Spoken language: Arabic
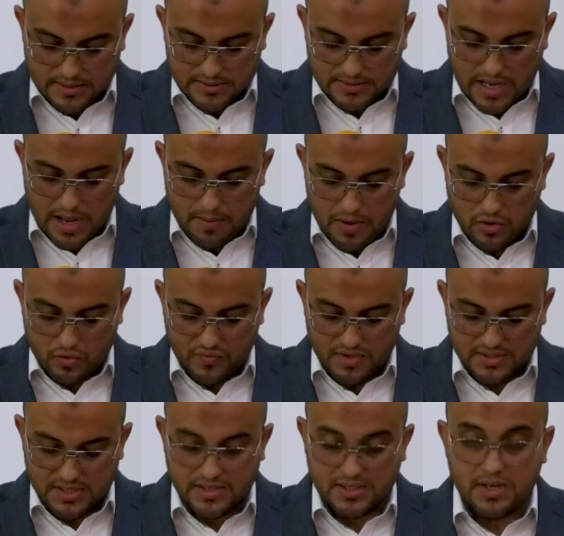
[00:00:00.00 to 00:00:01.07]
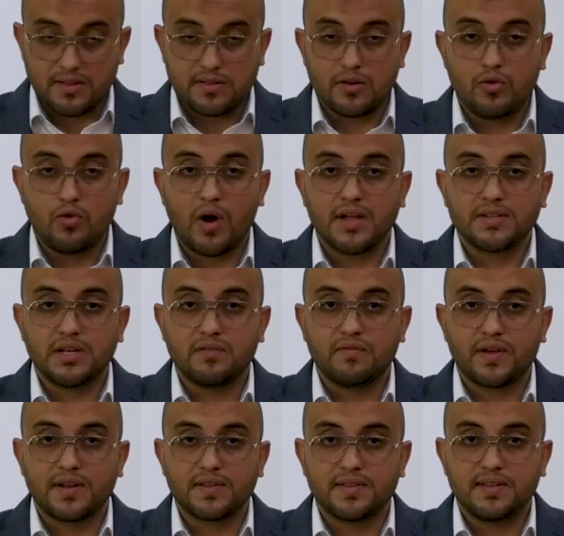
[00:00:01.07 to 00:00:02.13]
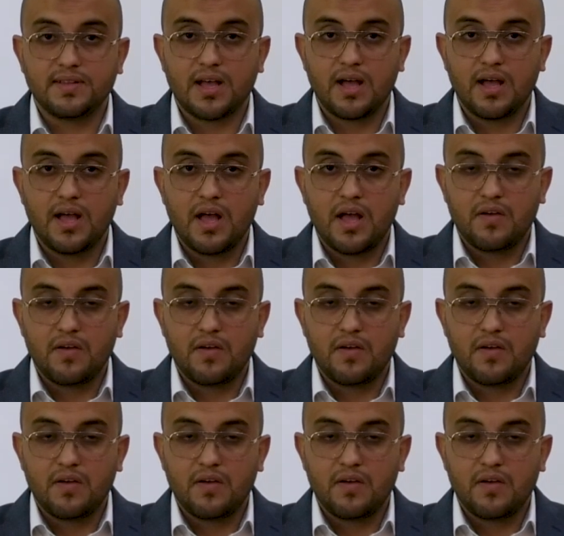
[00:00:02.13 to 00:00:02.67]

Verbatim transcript: يعمل في تدريس اللغة الفرنسية